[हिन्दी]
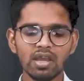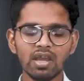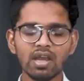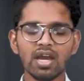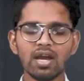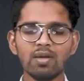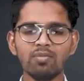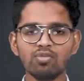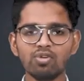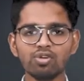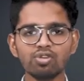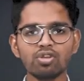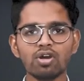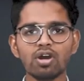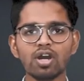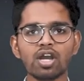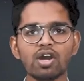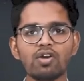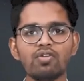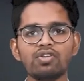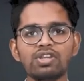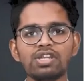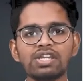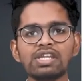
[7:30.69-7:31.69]
हमको तो
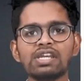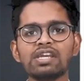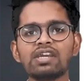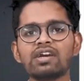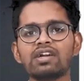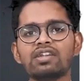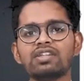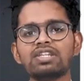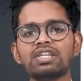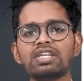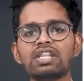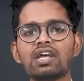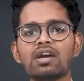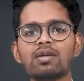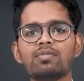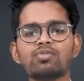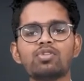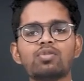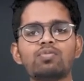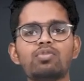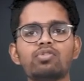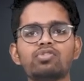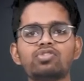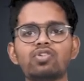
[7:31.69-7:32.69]
अकाउंटिंग ही करनी है ना हम तो
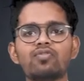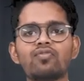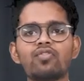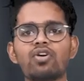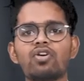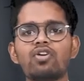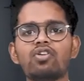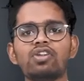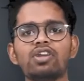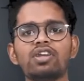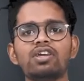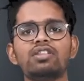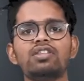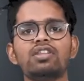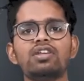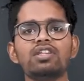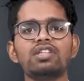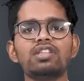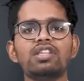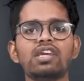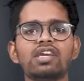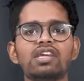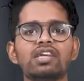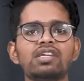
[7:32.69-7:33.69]
बुक्स ऑफ अकाउंट के अंदर ही
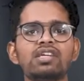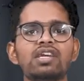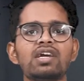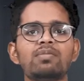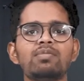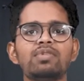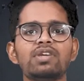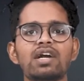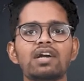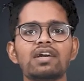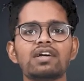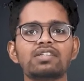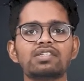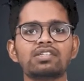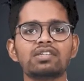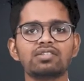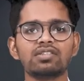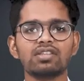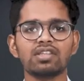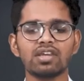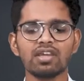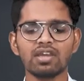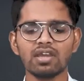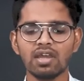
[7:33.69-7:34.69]
देखेंगे हम क्या कर
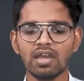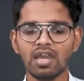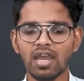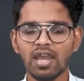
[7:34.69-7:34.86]
सकते हैं